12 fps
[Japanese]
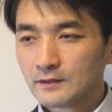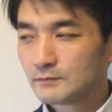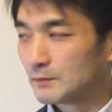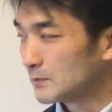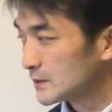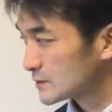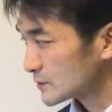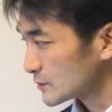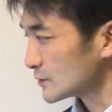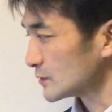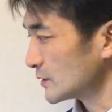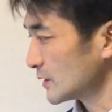まあ、ま
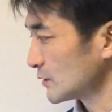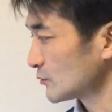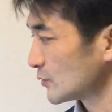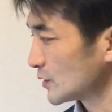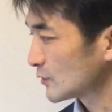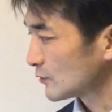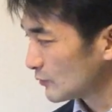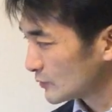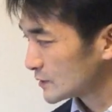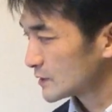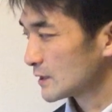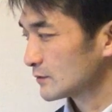ず、えっと、離婚
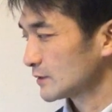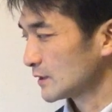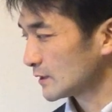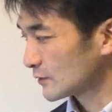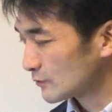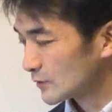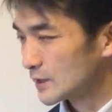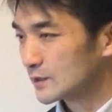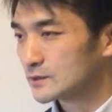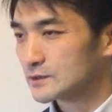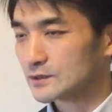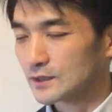したくない離婚回避
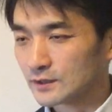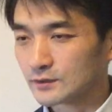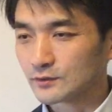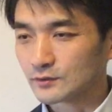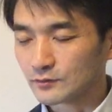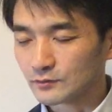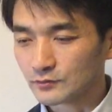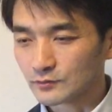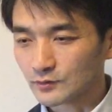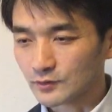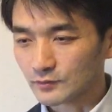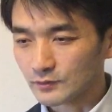したいっていう
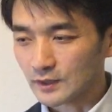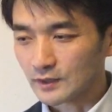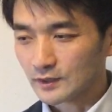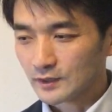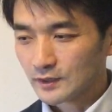時は